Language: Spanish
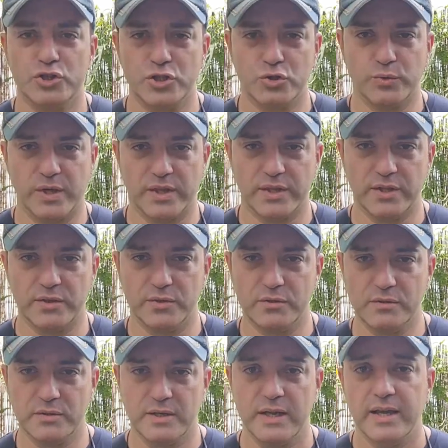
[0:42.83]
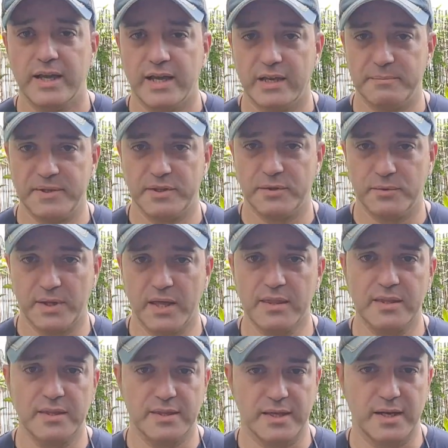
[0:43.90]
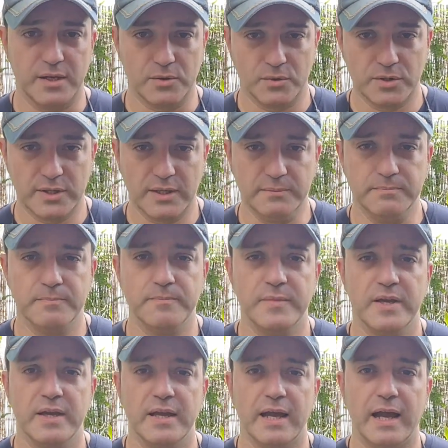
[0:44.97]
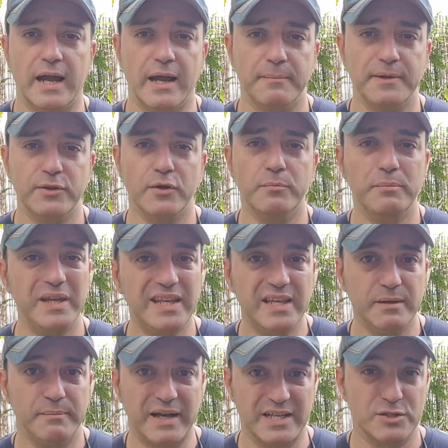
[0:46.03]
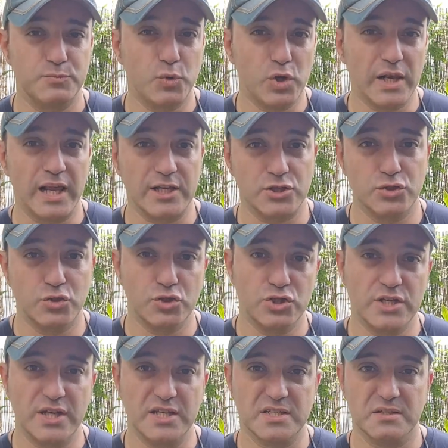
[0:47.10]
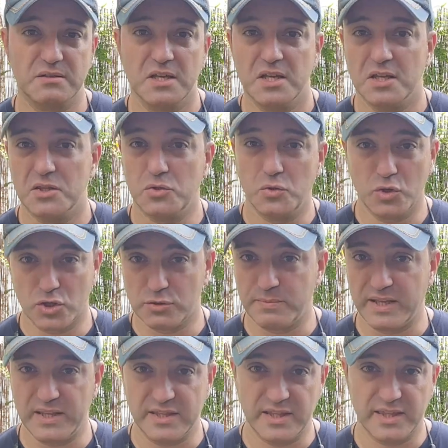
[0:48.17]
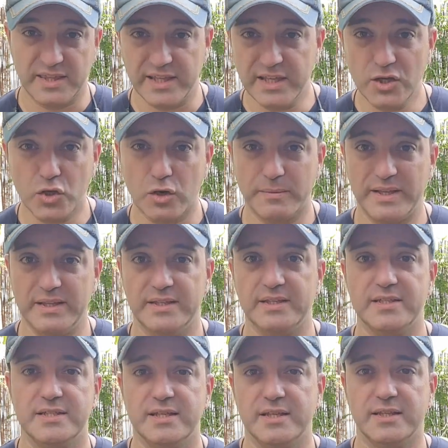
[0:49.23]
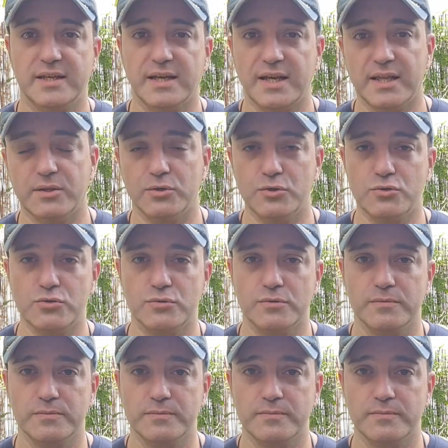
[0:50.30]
en situación, en mi ciudad, en Zaragoza, ha habido mínimas por las noches de unos 25-27 grados